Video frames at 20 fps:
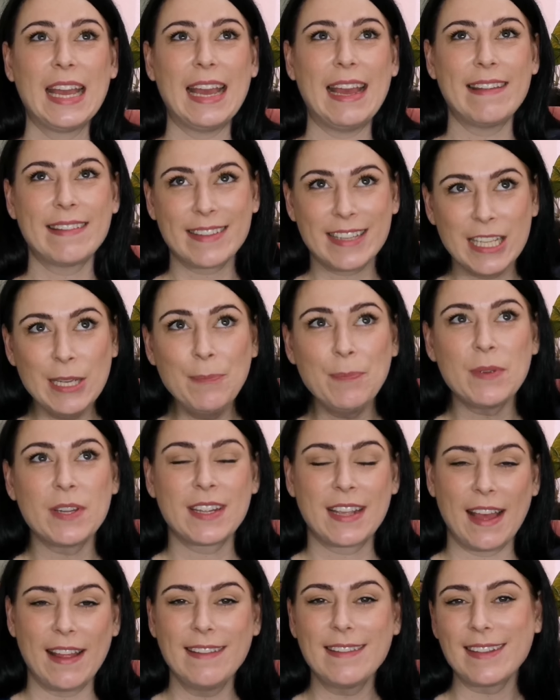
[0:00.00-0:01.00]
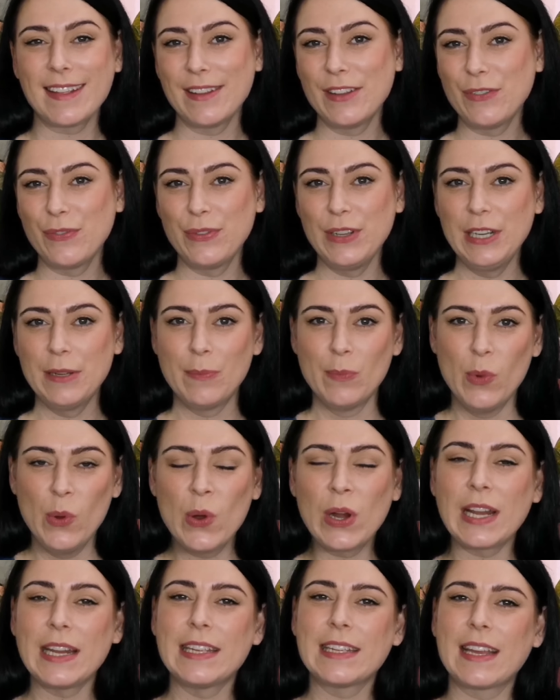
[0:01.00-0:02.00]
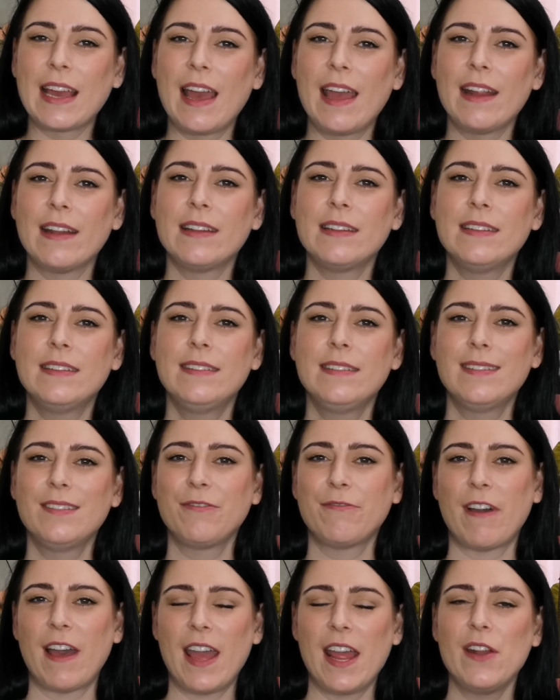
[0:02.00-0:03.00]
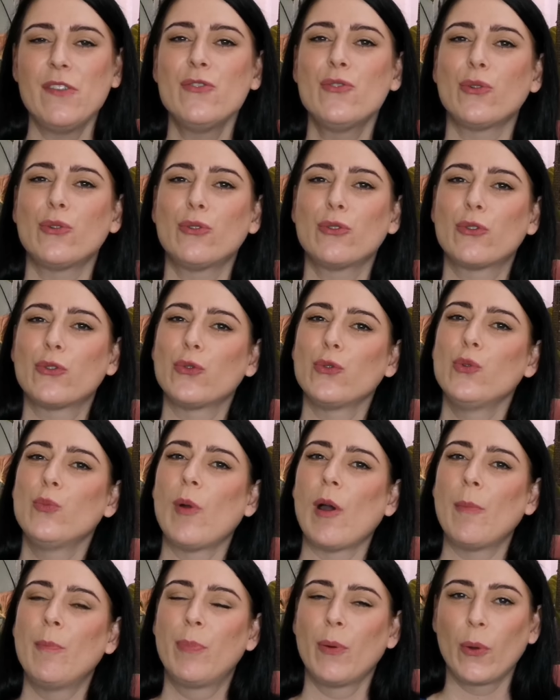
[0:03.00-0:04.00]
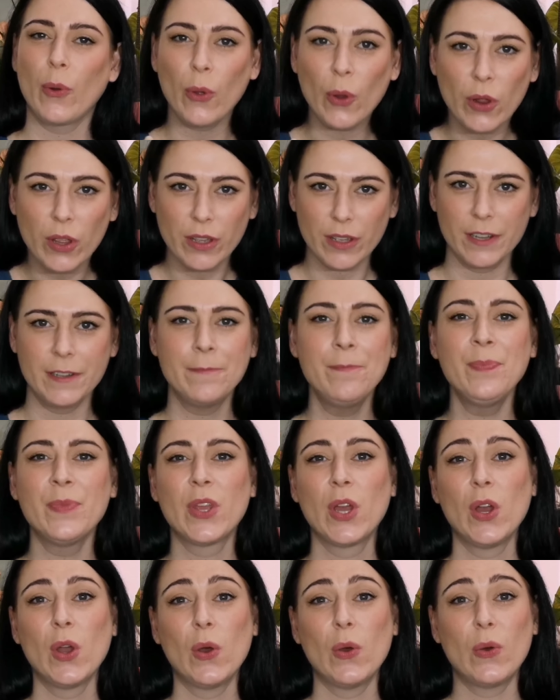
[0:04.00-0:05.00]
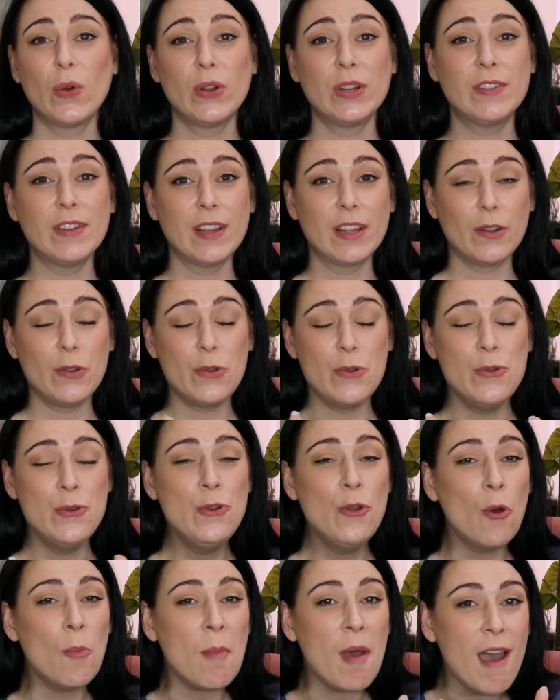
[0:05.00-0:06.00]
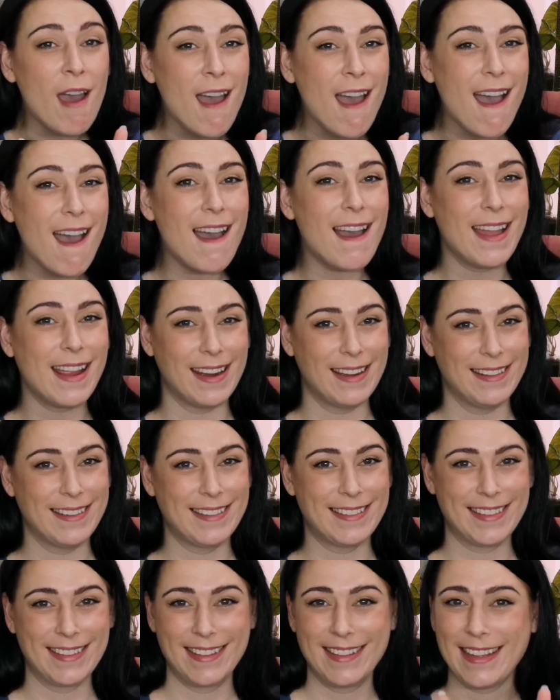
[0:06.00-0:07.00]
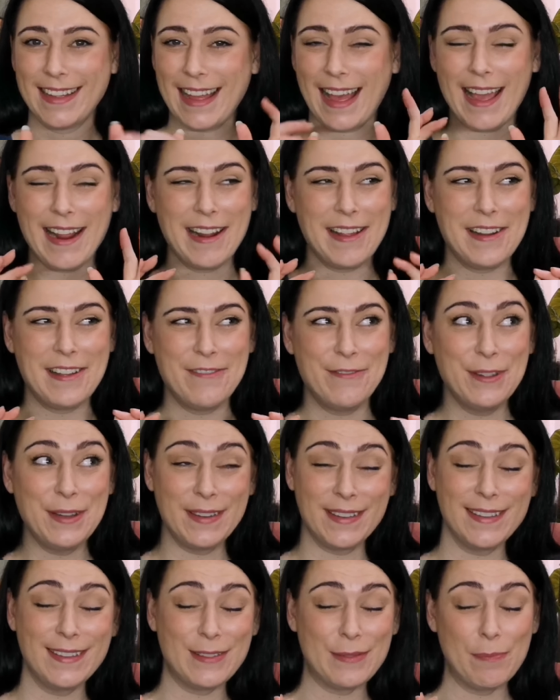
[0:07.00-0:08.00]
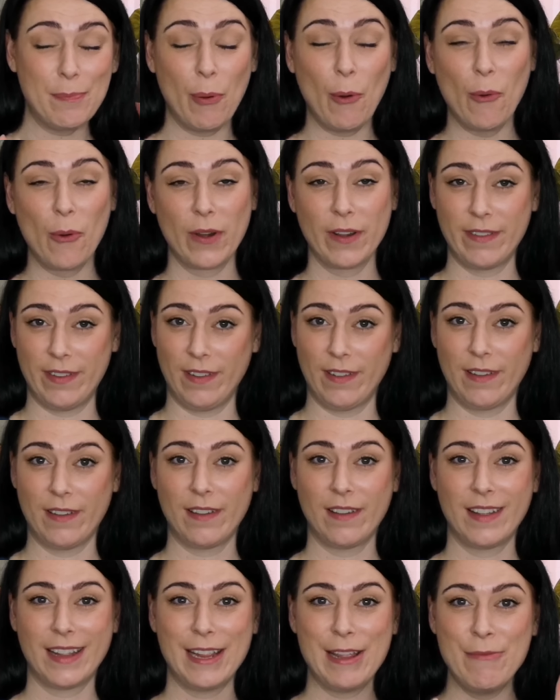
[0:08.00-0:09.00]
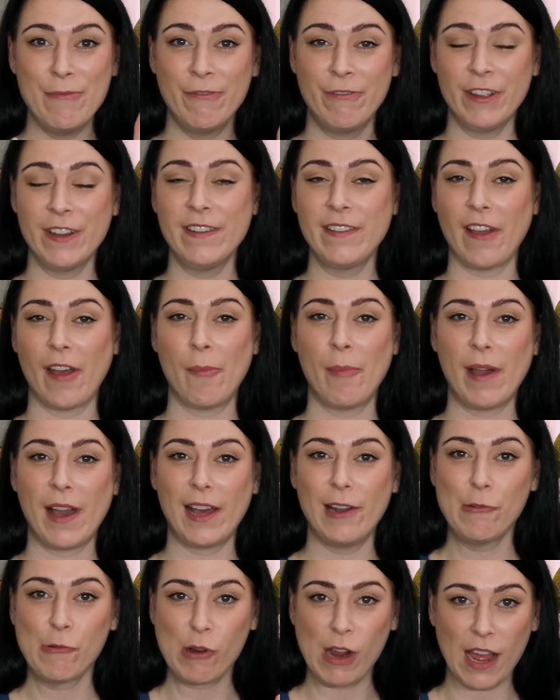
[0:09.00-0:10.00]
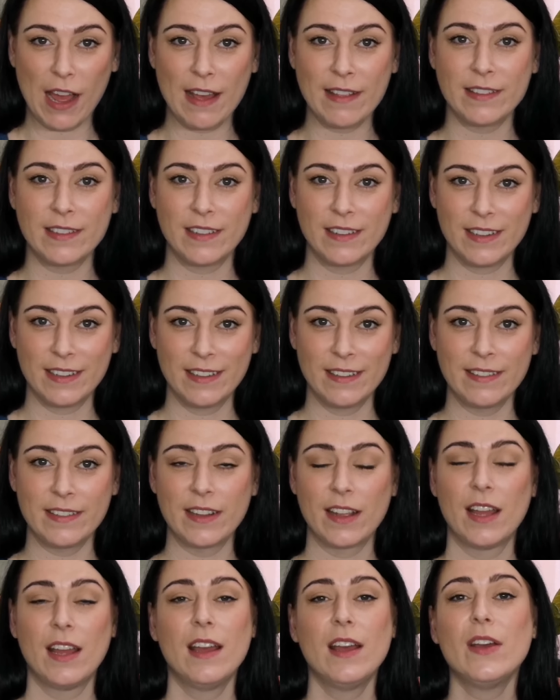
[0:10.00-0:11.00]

es gibt ganz, ganz viele Möglichkeiten, diese Veränderung zu überbrücken. Und Nummer eins, einer der wichtigsten Punkte im Winter bei Alokasien ist,